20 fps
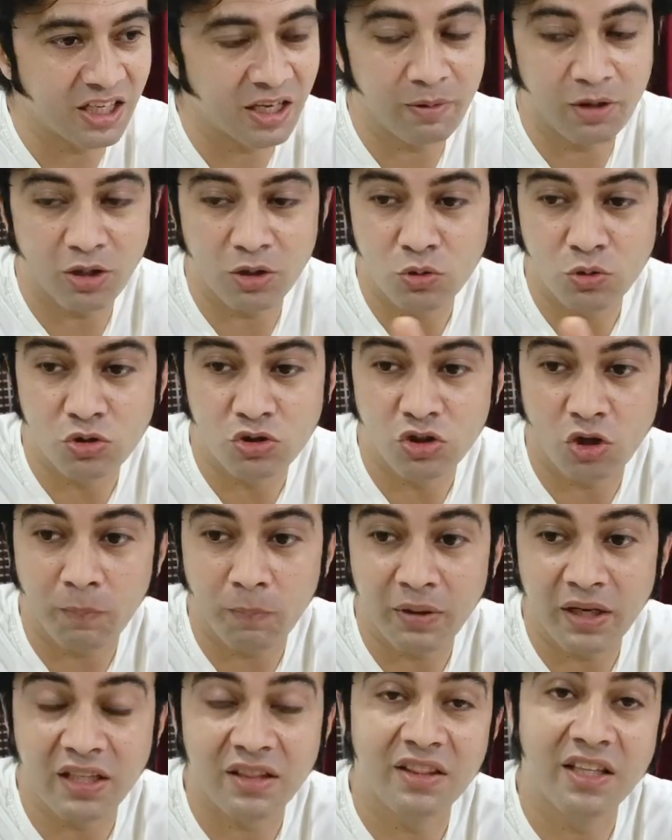मिल रहा है दूसरे शॉप
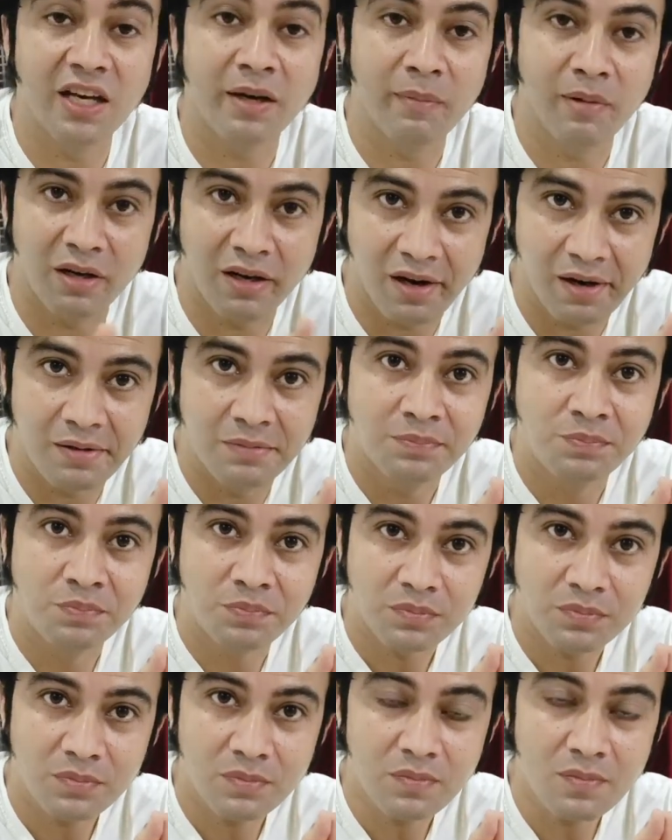पे कितने का मिल रहा
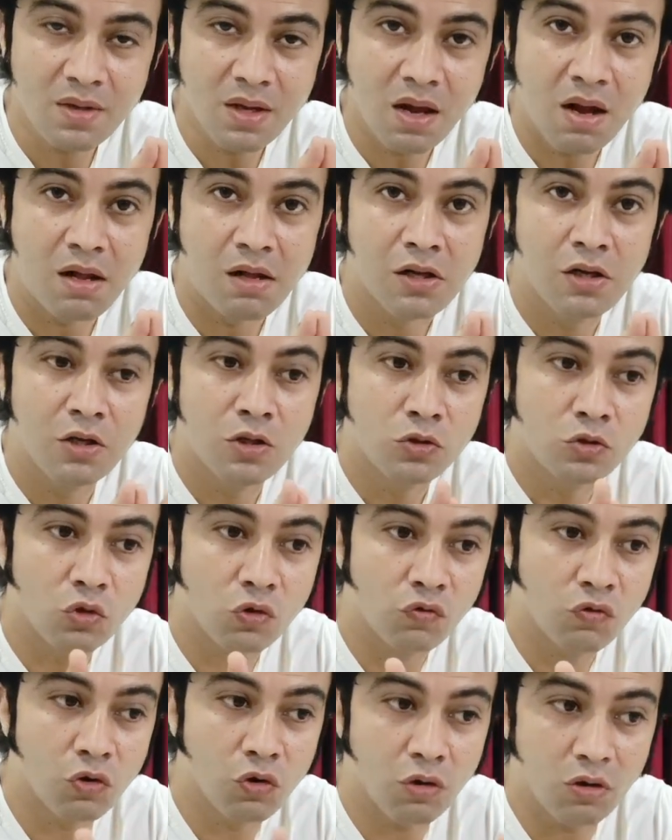है तो
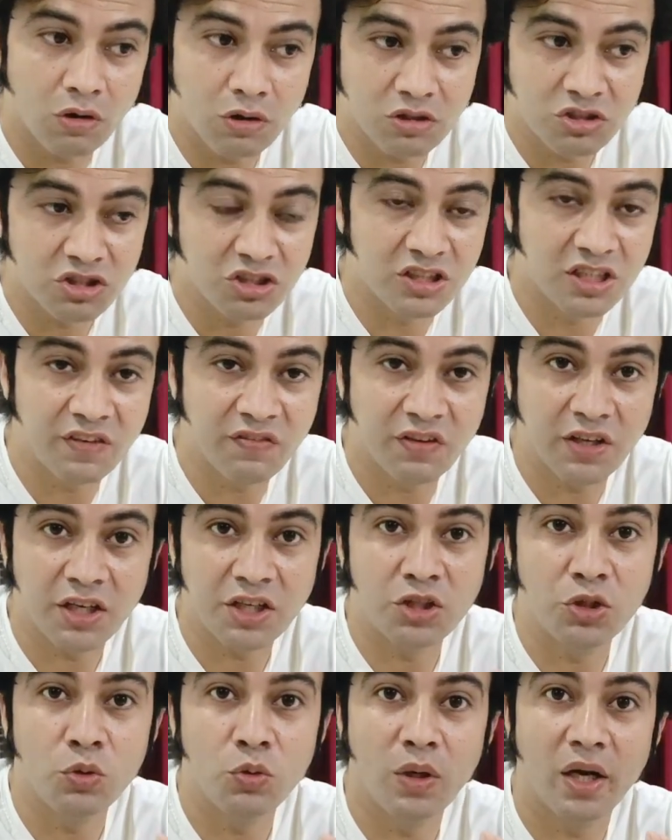वो चीज़ें फ़र्क
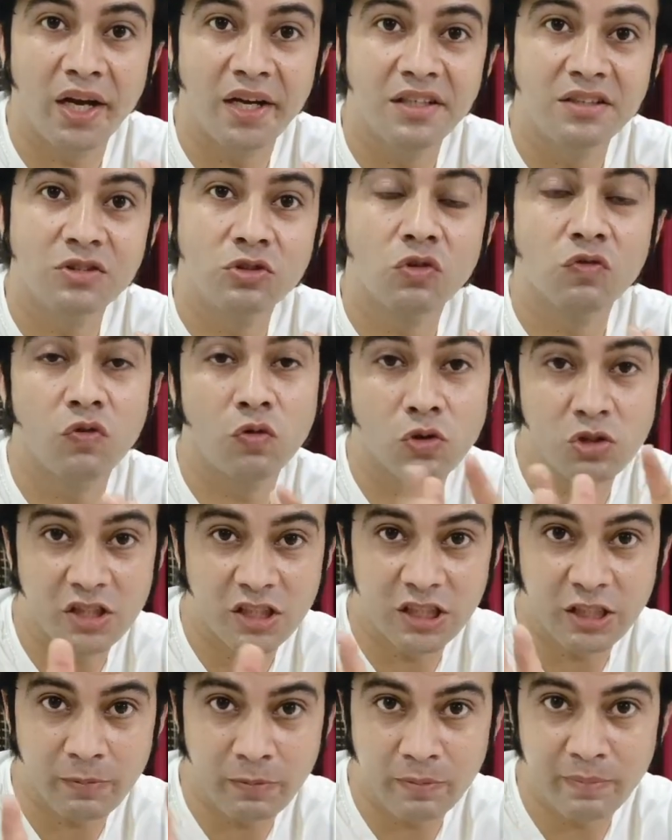क्यों हैं तो वो
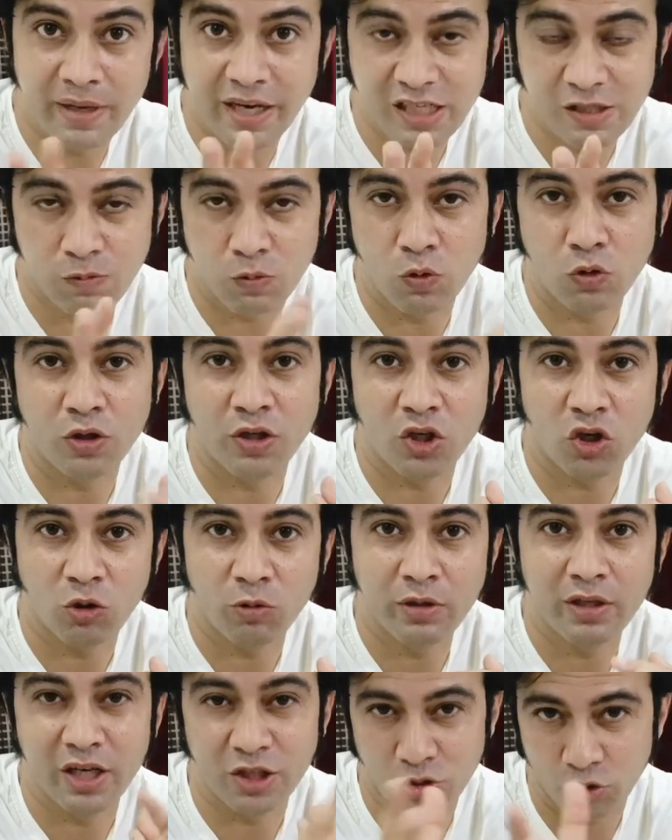चीज़ें भी मैं एक्सप्लोर कर रहा
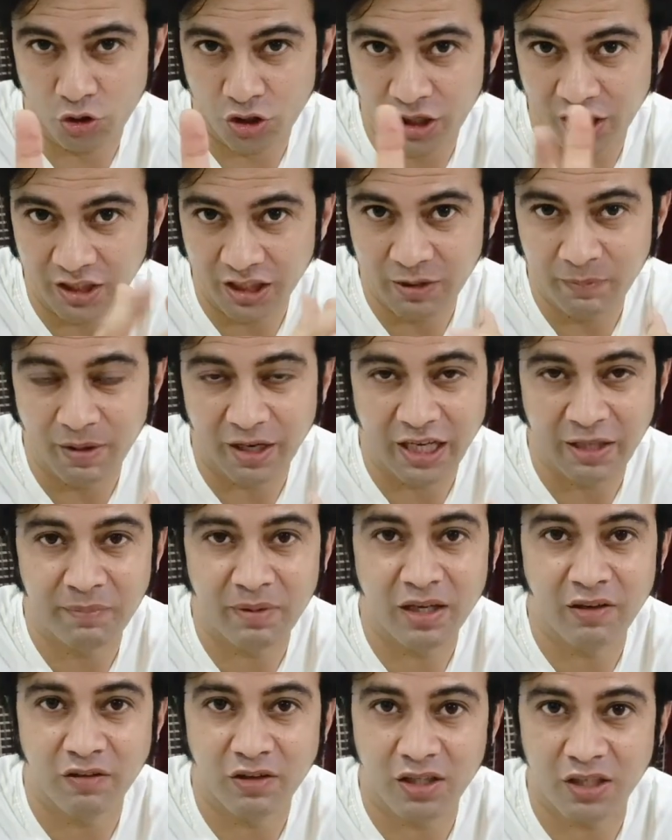हूँ अभी रजौरी गार्डन की मार्केट में
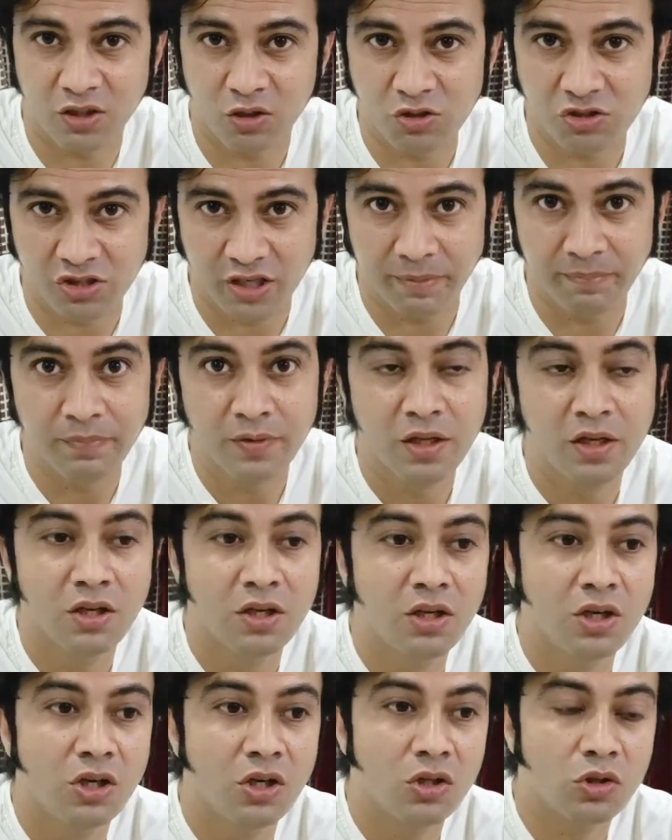कवर कर रहा हूँ उस टाइम
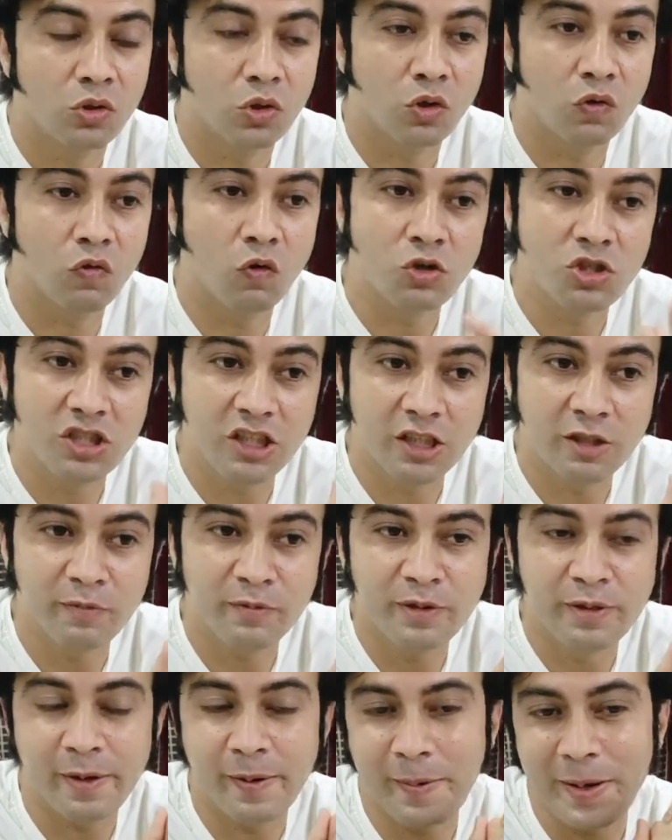तो वो चीज़ें
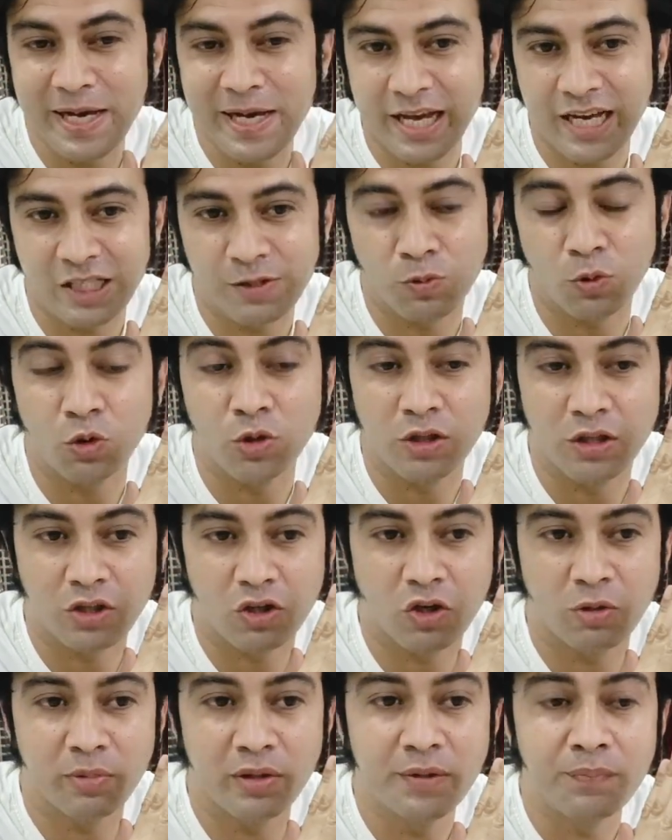भी मैं एक्सप्लोर कर
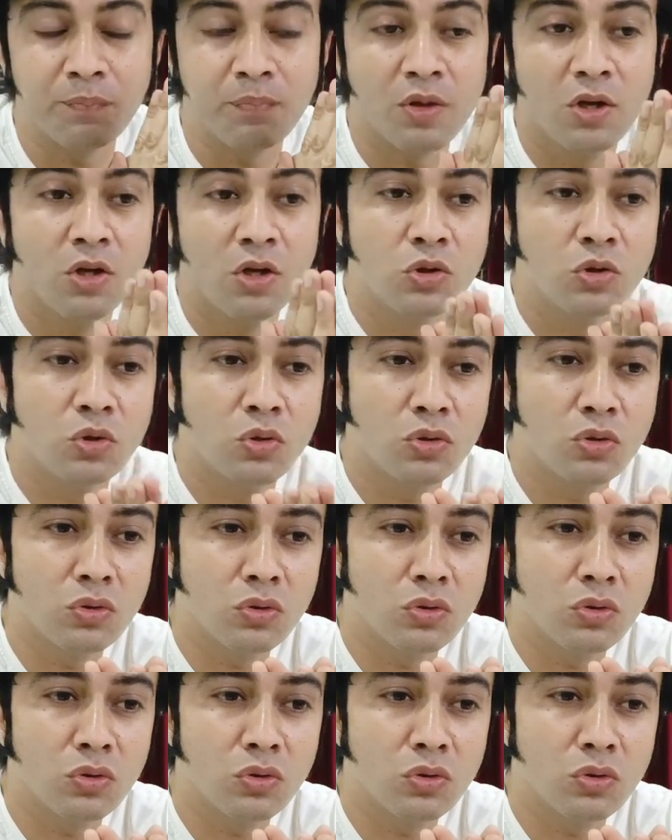रहा हूँ अभी तो